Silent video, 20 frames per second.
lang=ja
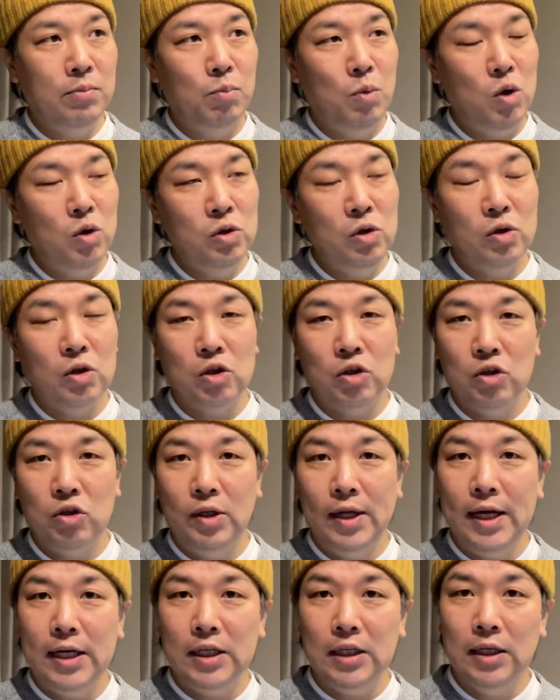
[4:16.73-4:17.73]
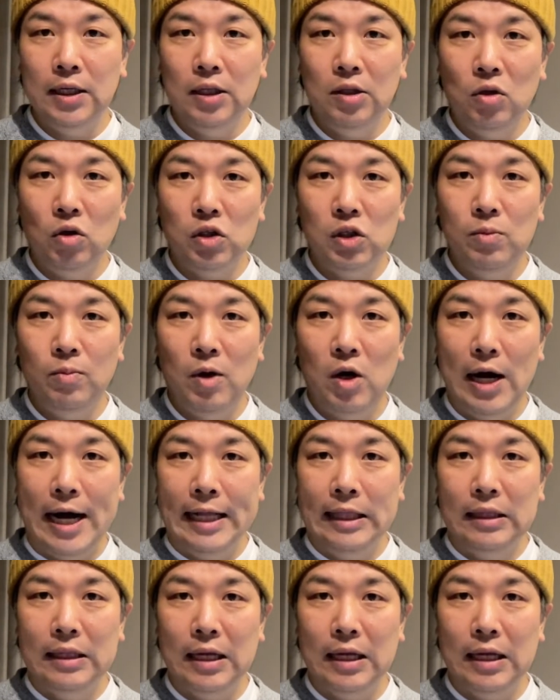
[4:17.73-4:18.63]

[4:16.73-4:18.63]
もうちょっと少ない年もあっ